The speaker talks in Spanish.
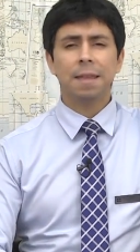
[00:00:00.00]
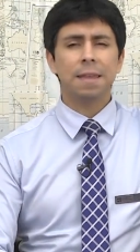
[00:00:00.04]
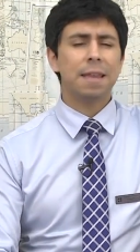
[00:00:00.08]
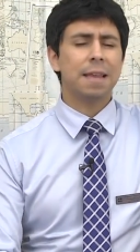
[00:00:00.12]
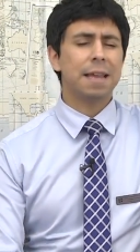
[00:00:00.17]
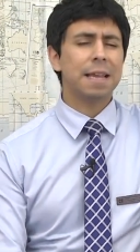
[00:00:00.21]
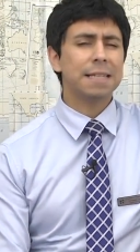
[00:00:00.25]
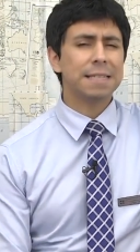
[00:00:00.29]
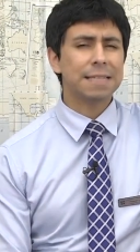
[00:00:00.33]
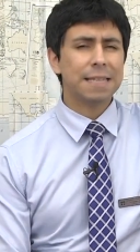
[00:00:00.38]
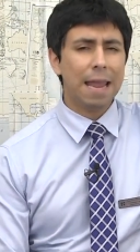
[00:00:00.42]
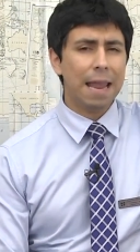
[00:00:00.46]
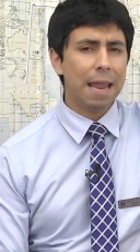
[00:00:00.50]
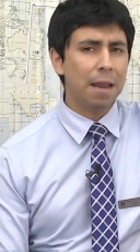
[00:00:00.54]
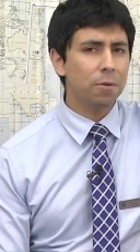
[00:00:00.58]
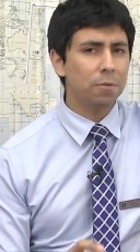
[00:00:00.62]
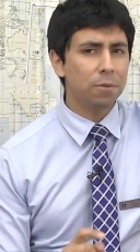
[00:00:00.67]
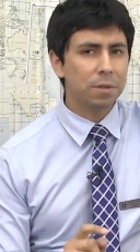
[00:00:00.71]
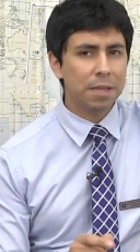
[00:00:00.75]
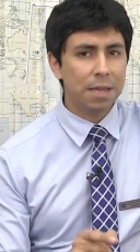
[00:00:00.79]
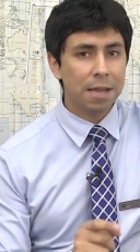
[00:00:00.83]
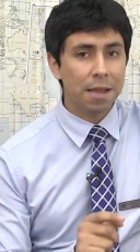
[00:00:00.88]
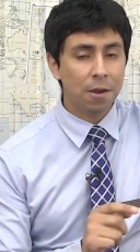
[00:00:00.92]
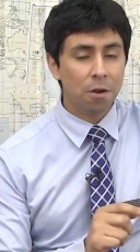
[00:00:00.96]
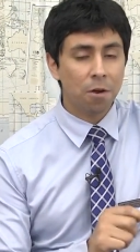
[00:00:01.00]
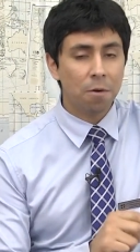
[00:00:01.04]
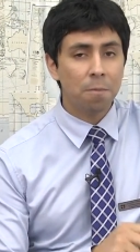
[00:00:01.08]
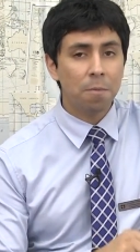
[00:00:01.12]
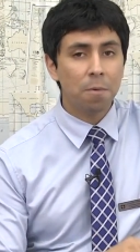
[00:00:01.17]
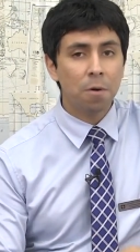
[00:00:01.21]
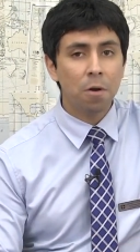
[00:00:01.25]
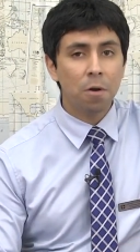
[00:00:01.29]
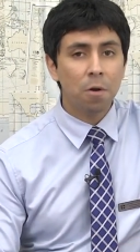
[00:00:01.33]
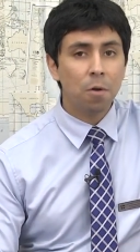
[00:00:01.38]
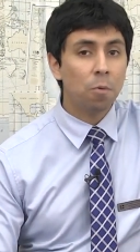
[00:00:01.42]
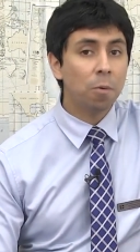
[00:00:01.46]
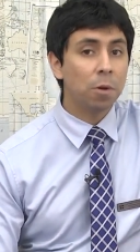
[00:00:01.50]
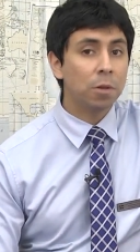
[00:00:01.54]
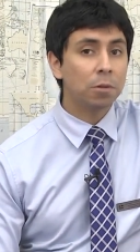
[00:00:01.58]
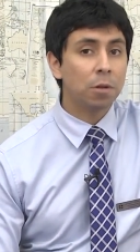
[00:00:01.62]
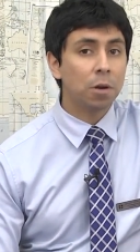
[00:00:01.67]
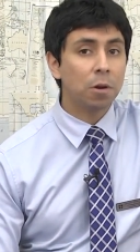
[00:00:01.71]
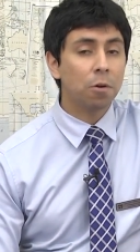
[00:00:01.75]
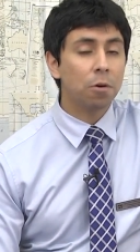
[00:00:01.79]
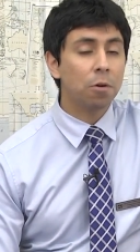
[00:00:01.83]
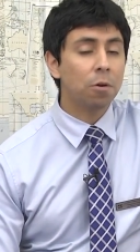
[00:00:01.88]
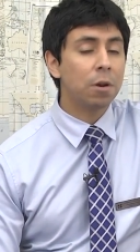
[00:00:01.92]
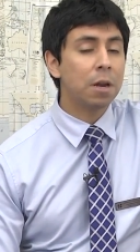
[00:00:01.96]
ya que es en un día como hoy
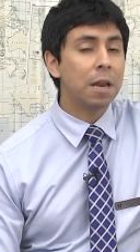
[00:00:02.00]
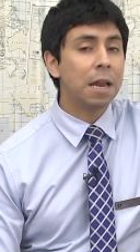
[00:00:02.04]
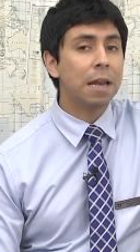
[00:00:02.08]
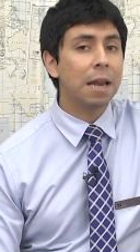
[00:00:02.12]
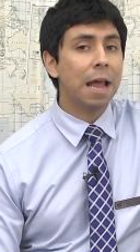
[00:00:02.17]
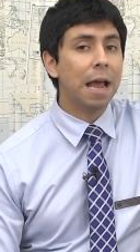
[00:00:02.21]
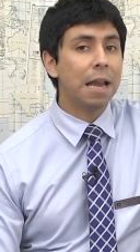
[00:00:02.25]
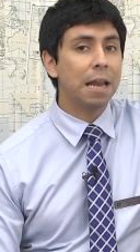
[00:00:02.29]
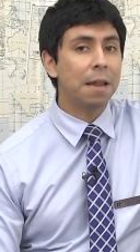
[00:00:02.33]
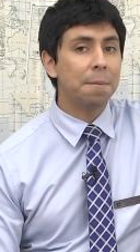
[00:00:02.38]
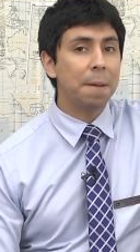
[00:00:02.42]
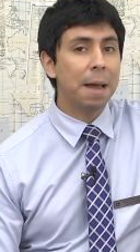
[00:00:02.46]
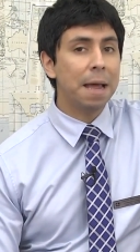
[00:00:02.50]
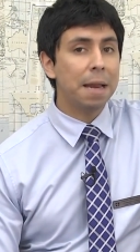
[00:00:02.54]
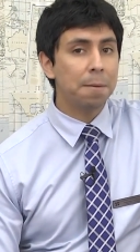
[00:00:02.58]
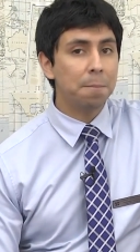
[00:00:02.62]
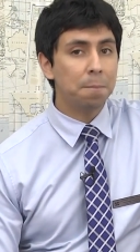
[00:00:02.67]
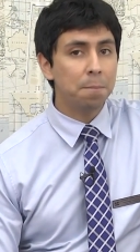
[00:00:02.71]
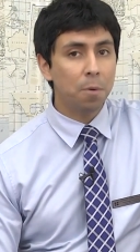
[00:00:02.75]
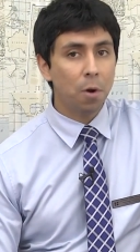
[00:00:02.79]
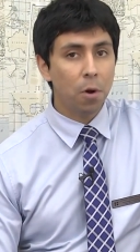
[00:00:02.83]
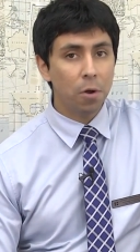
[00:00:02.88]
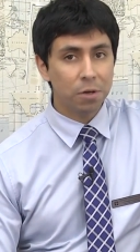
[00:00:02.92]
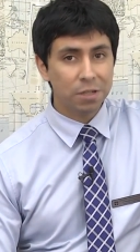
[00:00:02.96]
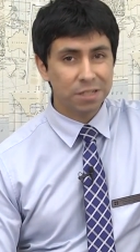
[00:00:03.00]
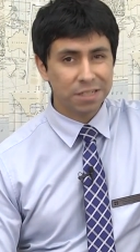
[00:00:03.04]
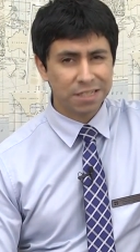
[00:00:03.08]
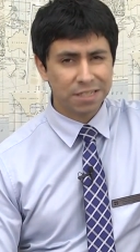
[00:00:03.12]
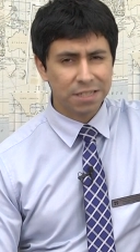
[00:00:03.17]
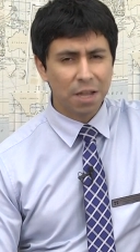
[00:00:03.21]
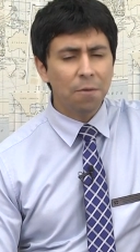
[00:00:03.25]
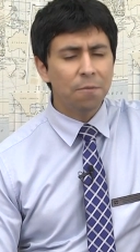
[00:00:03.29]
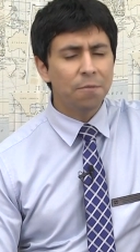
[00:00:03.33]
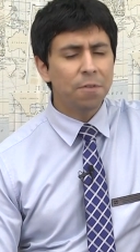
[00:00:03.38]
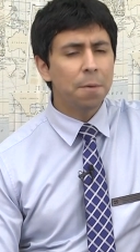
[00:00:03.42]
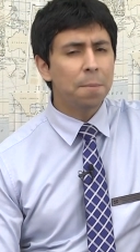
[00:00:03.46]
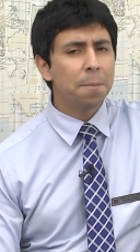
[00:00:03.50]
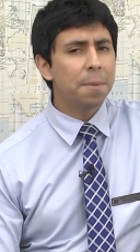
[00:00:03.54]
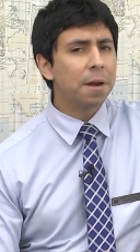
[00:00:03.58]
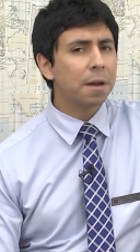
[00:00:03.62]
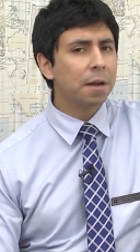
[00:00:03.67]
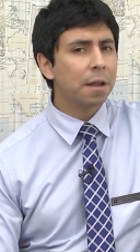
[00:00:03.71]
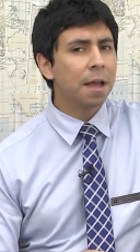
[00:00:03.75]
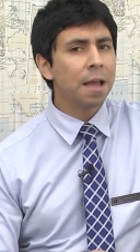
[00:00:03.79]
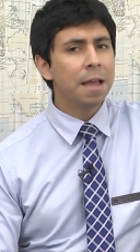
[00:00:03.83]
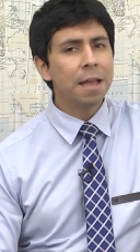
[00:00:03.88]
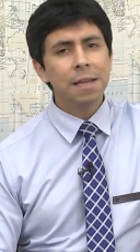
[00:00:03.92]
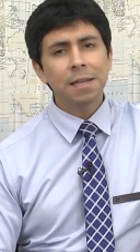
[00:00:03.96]
cuando el coronel alemán von
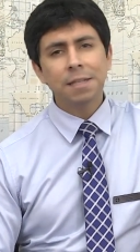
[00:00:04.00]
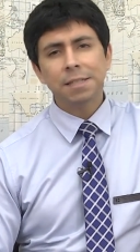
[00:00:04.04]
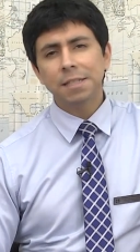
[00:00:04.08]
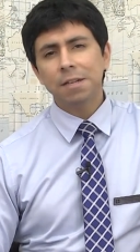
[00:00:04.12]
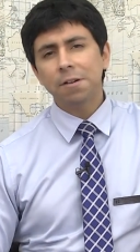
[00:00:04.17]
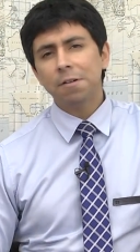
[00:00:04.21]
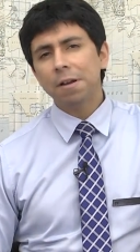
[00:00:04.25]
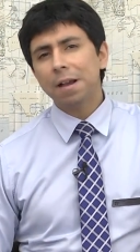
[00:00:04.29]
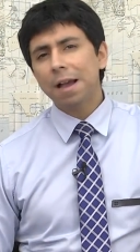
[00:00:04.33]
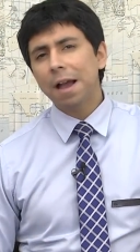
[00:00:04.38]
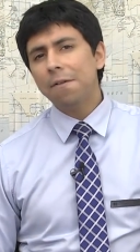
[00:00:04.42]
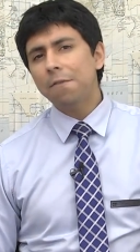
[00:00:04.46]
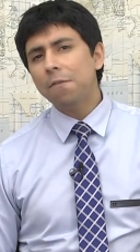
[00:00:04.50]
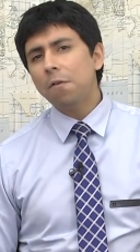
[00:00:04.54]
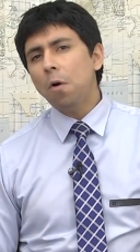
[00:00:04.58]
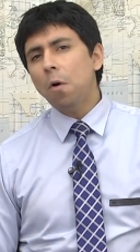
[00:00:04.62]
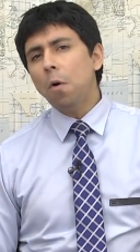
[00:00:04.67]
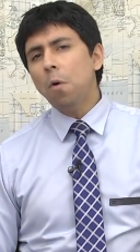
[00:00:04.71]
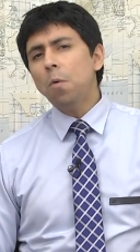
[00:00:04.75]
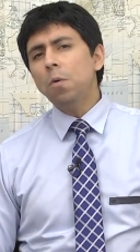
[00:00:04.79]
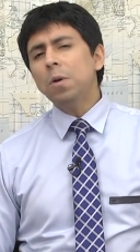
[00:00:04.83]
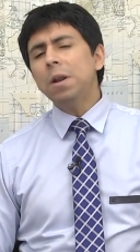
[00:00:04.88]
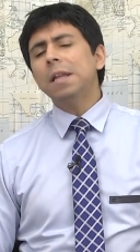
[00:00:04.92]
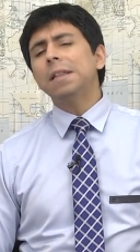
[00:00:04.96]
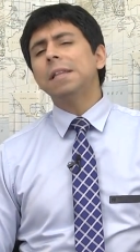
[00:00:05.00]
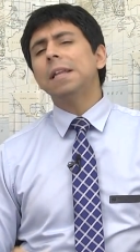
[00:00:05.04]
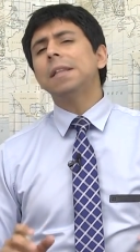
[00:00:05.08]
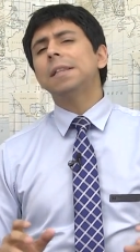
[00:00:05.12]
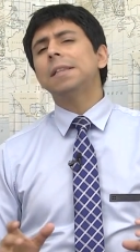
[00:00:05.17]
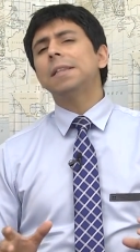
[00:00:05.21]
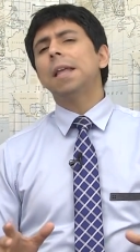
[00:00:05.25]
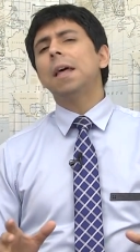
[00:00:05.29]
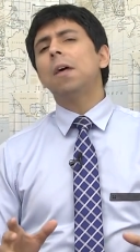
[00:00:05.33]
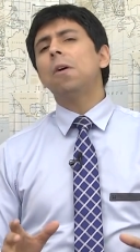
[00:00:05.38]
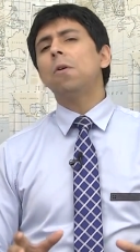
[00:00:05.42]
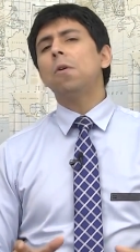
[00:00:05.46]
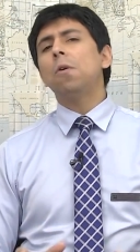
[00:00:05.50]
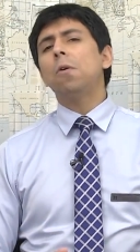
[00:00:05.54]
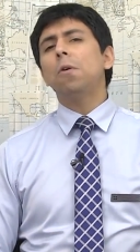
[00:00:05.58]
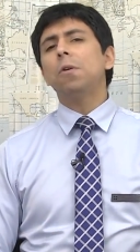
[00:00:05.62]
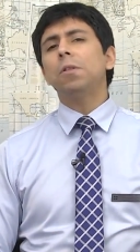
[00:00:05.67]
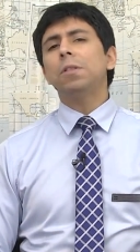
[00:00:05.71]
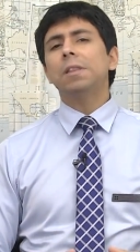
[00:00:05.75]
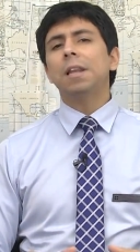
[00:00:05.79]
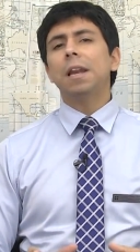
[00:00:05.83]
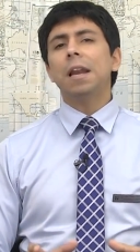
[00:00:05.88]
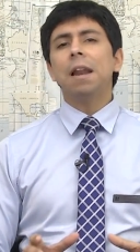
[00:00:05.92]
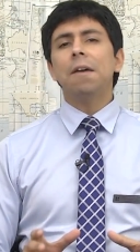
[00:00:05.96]
Stauffenberg lleva a cabo un atentado
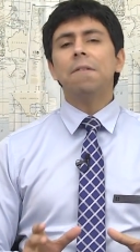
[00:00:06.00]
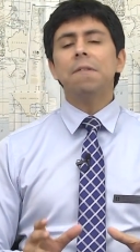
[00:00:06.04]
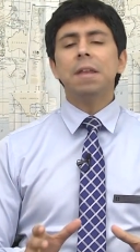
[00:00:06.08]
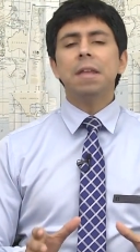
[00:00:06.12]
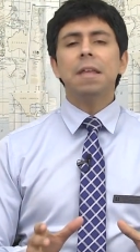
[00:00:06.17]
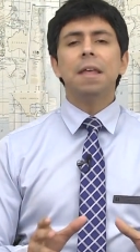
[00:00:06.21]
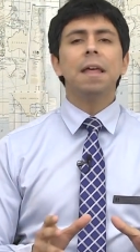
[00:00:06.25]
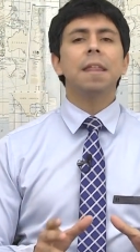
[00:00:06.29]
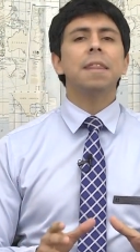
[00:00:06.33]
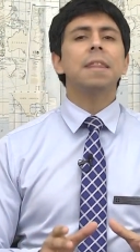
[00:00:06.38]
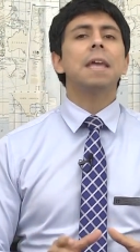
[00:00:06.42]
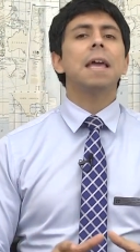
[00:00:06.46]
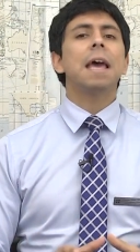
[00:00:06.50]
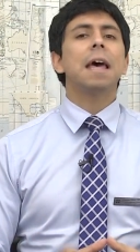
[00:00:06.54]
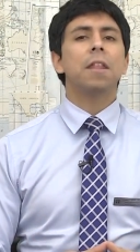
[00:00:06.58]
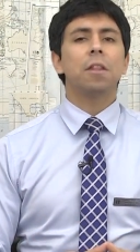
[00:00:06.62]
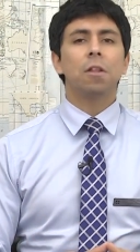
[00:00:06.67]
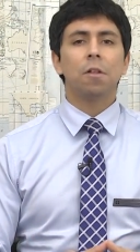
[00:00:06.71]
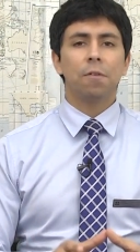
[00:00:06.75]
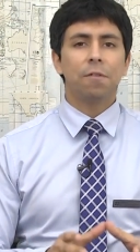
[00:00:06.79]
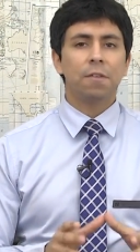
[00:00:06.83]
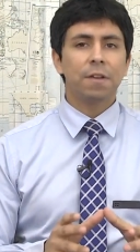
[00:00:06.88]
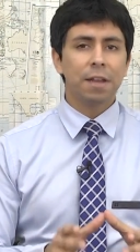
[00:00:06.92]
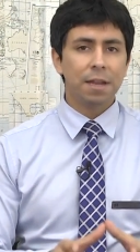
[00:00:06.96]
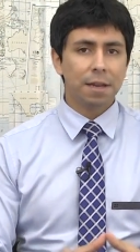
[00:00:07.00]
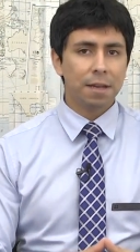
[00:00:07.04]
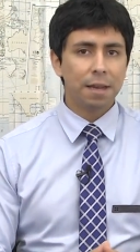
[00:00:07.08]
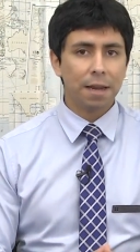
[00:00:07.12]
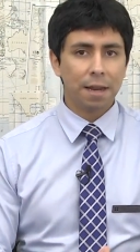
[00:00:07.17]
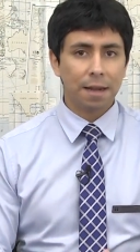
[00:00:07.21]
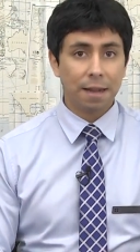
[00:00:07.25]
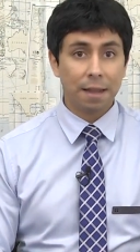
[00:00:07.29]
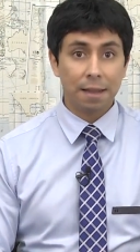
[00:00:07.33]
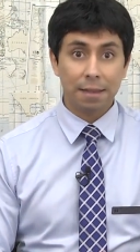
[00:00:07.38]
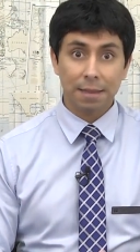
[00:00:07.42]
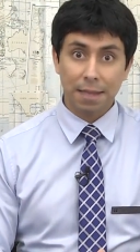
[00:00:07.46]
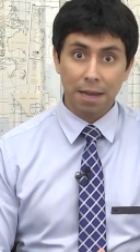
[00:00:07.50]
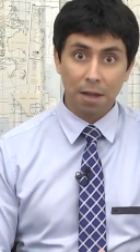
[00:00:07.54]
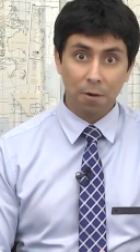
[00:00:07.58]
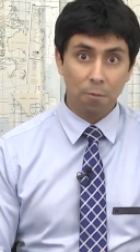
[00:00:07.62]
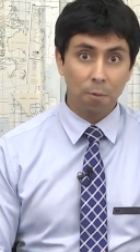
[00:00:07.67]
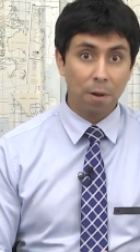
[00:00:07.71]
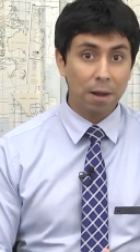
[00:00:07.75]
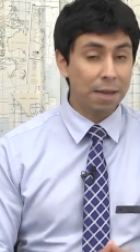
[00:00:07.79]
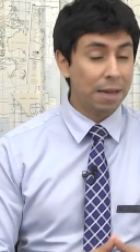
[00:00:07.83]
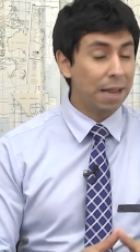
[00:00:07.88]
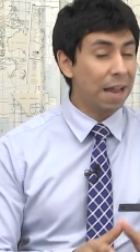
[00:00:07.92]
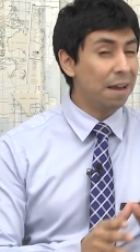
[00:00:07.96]
contra la vida de Adolf Hitler, del
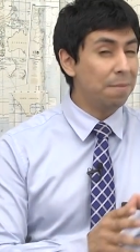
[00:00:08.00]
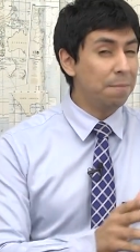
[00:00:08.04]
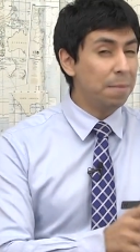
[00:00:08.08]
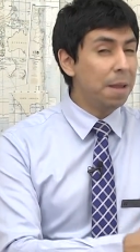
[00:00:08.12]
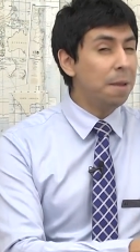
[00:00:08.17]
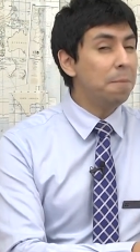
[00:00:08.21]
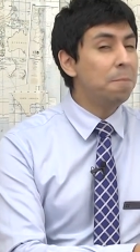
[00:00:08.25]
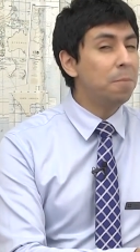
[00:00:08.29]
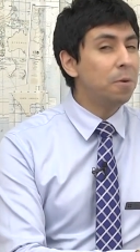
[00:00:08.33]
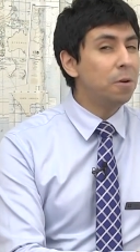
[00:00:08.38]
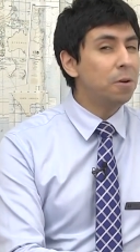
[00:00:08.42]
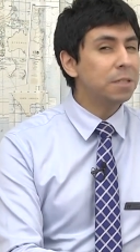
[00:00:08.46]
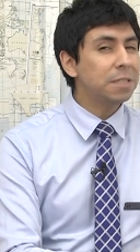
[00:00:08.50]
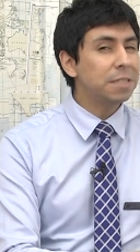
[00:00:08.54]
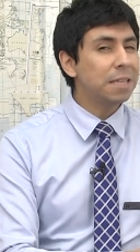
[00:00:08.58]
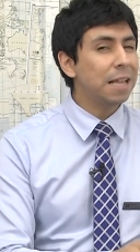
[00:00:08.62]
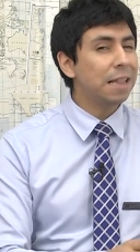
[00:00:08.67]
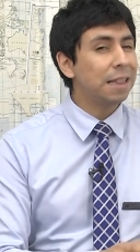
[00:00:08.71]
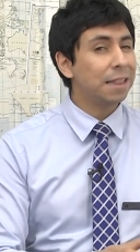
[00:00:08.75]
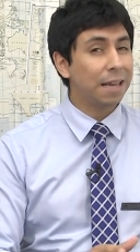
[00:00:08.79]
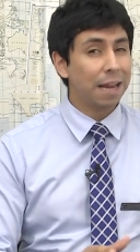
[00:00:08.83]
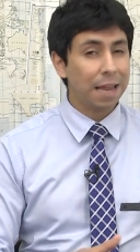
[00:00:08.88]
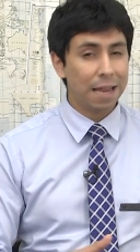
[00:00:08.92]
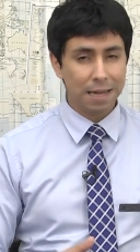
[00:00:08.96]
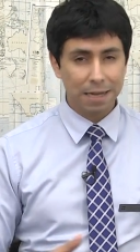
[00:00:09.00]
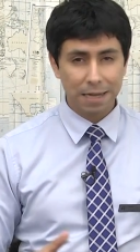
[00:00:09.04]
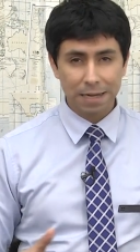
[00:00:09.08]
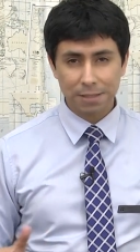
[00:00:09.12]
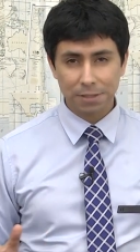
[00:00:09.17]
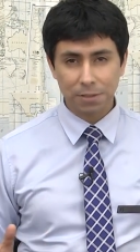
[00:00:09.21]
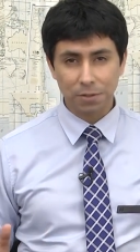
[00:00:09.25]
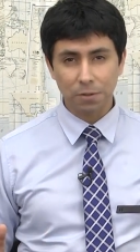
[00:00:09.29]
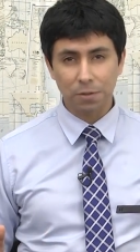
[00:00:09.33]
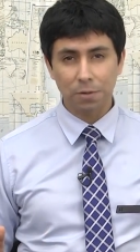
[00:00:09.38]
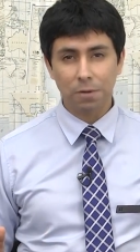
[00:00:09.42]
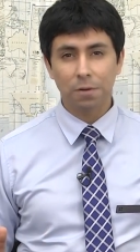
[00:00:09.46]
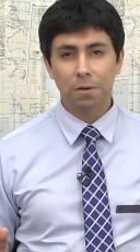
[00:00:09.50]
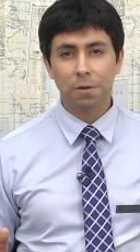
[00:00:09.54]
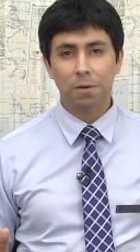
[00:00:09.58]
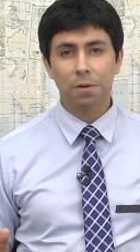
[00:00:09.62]
cual él mismo saldrá ileso.